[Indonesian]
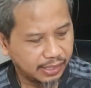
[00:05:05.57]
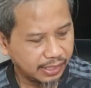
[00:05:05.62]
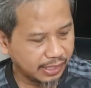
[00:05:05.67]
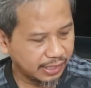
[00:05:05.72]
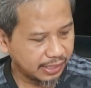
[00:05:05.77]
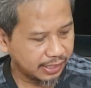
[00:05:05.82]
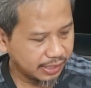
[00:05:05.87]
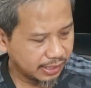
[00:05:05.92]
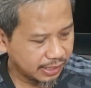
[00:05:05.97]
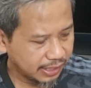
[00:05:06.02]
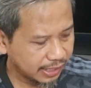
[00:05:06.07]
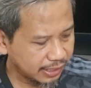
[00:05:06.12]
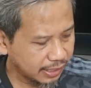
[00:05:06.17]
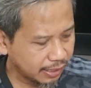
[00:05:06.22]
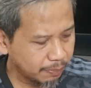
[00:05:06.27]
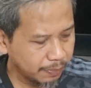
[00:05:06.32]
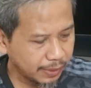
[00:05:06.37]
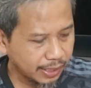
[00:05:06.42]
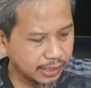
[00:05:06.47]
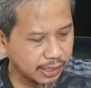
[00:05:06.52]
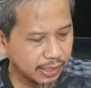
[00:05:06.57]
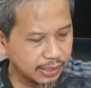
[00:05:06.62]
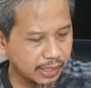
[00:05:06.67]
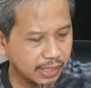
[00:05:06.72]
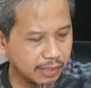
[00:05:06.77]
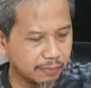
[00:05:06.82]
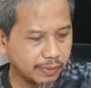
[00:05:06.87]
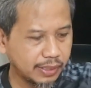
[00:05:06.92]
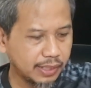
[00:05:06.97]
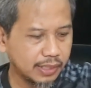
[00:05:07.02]
Nah, latar
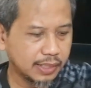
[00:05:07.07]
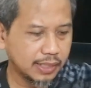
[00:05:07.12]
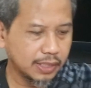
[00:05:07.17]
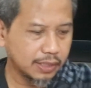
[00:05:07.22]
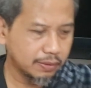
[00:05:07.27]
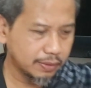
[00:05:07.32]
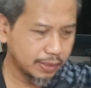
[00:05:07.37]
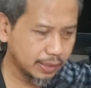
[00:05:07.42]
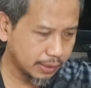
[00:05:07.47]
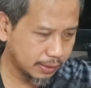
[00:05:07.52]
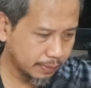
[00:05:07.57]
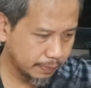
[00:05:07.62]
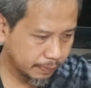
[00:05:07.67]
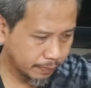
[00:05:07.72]
belakangnya apa ya kawan?